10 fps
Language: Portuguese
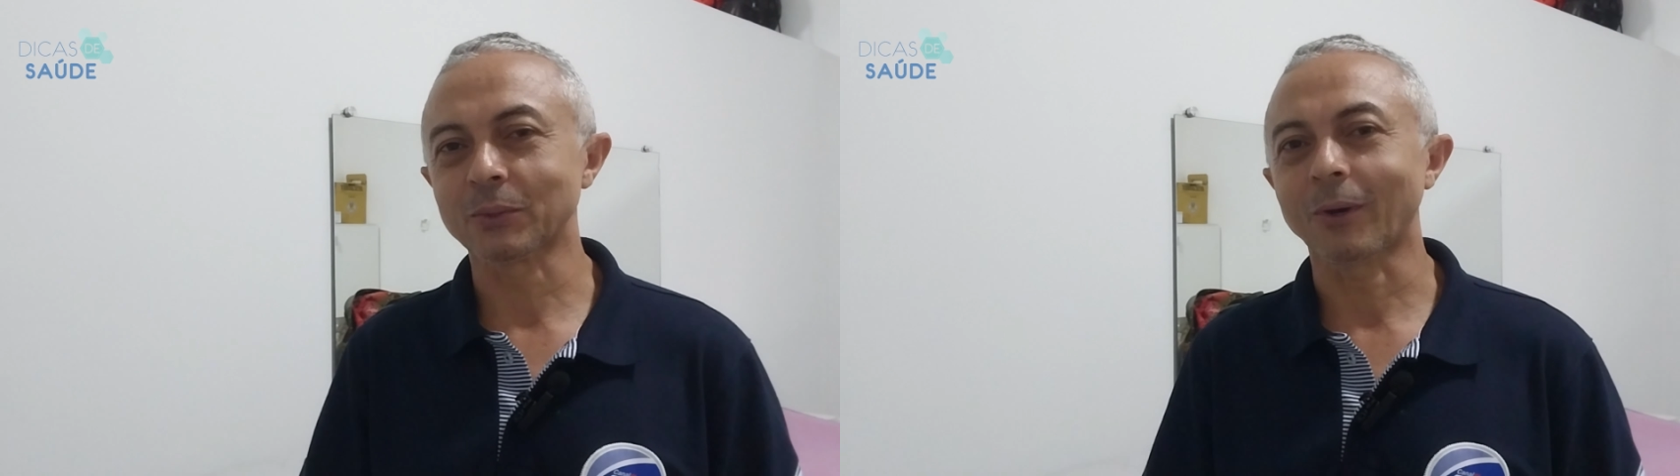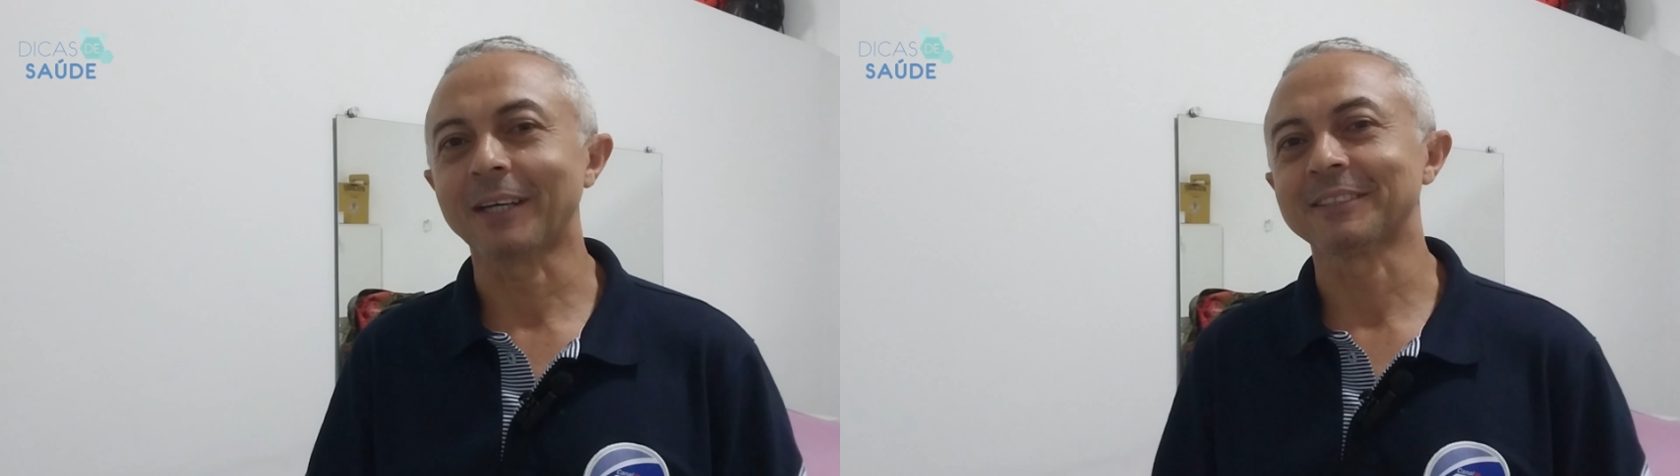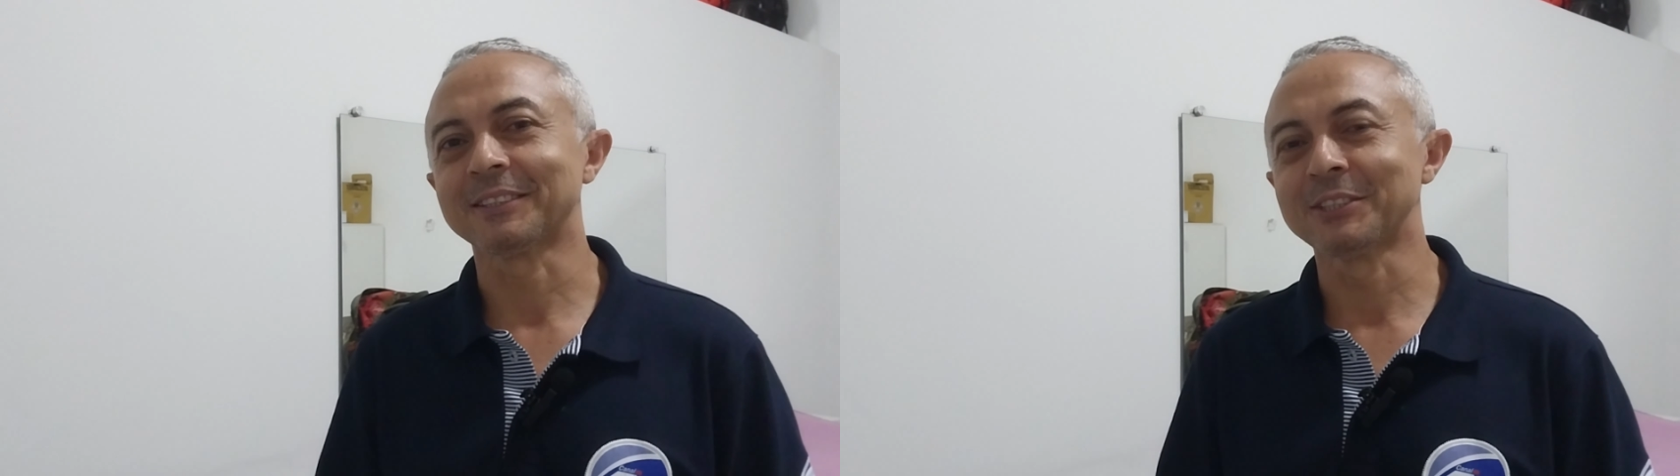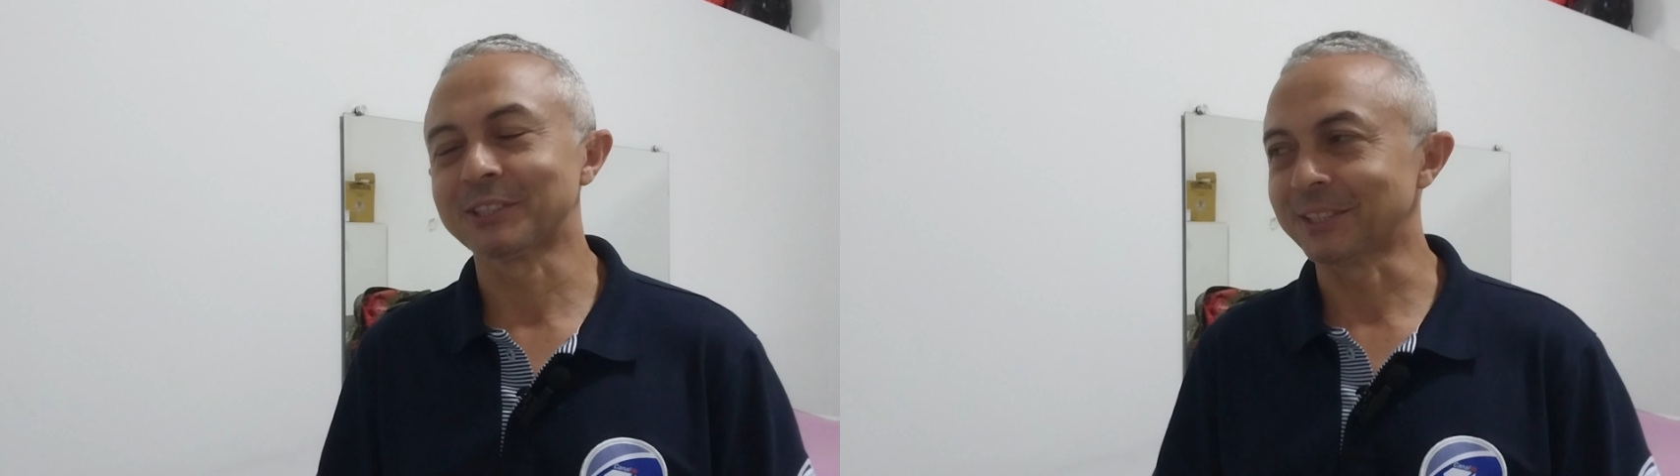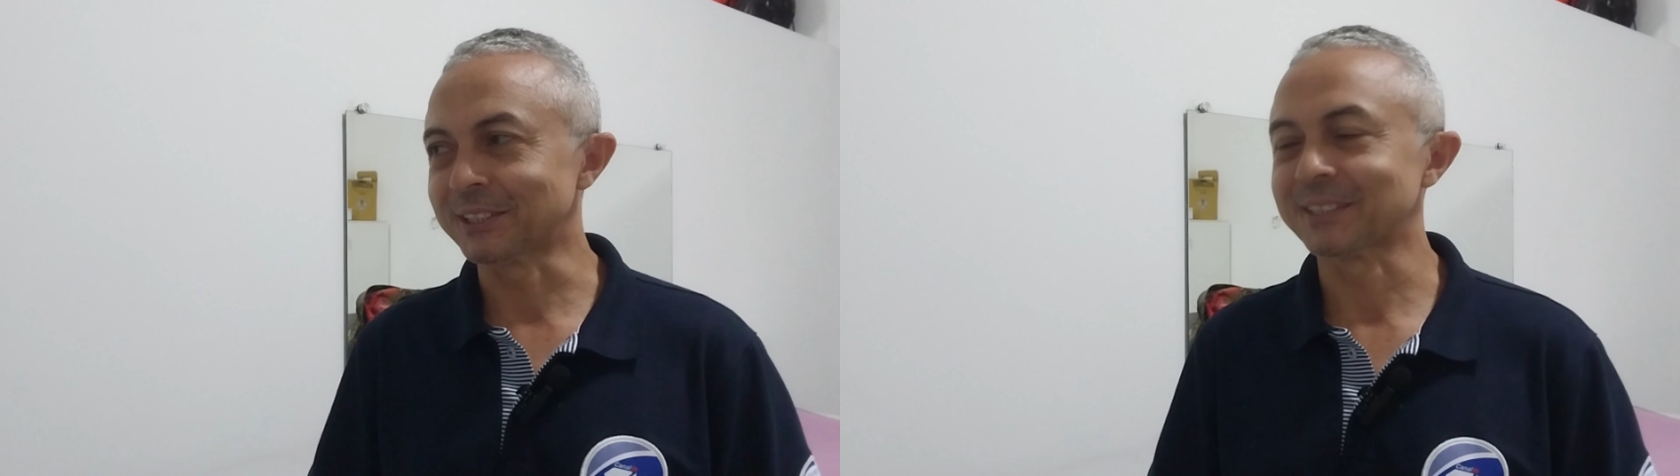quartas e
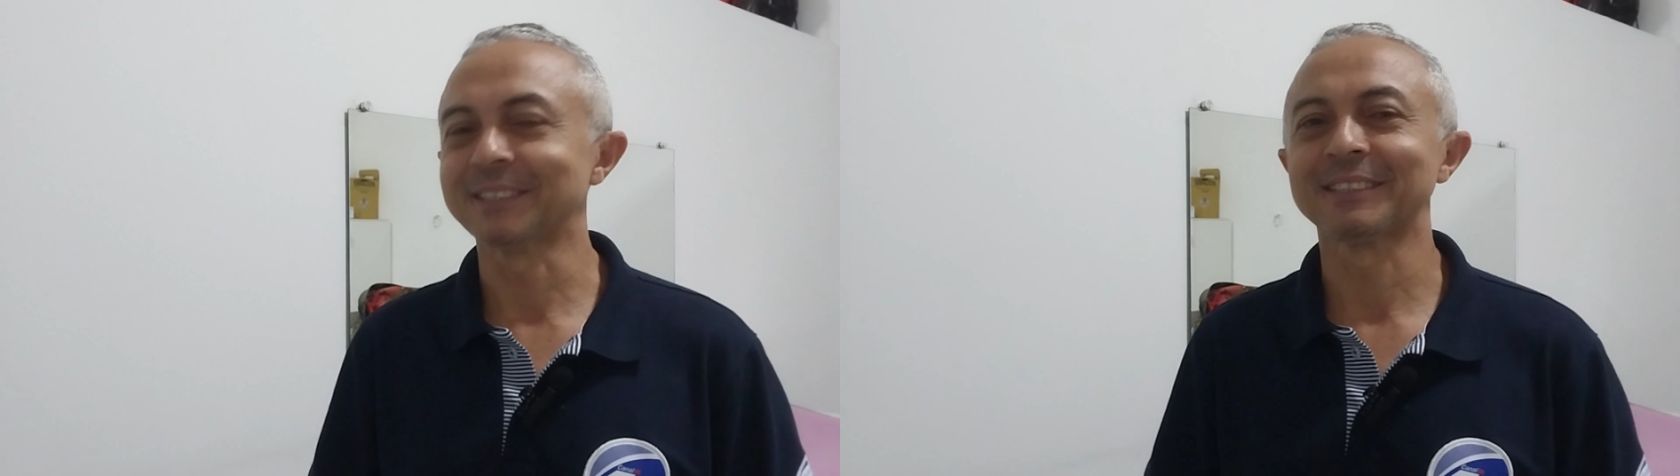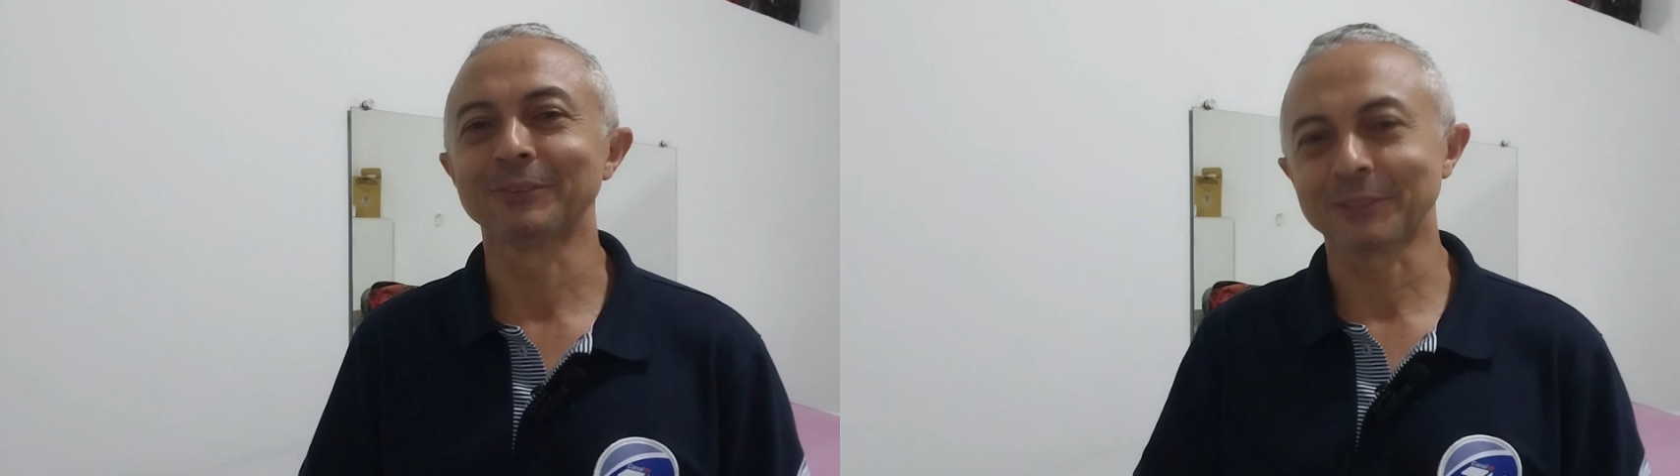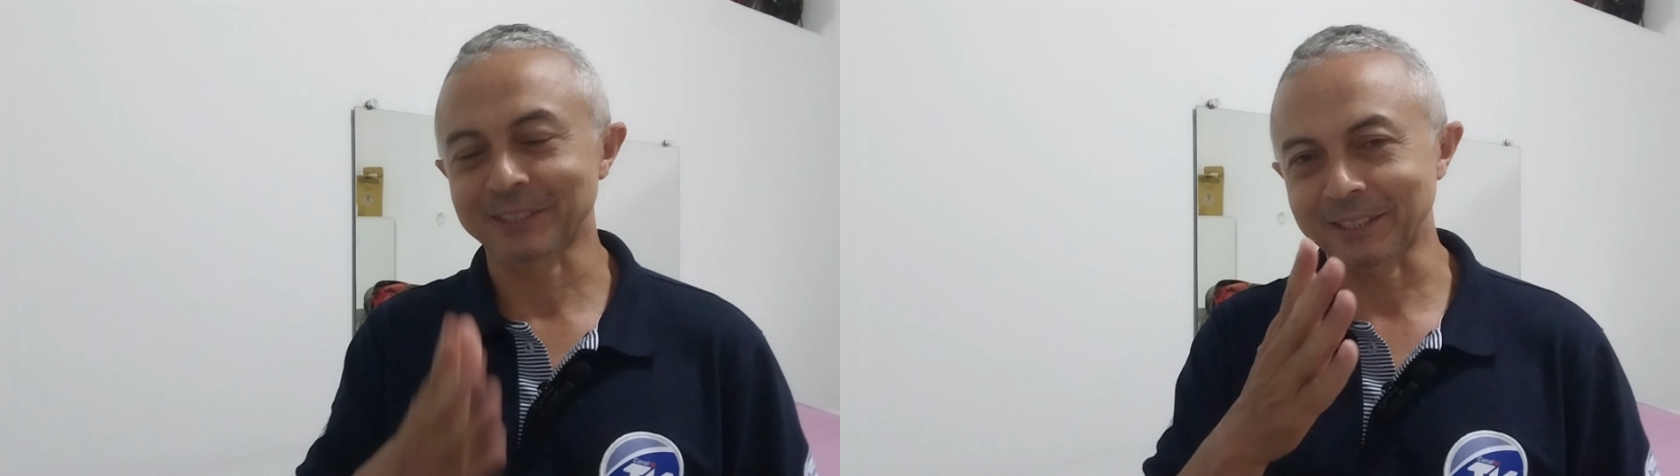sextas nós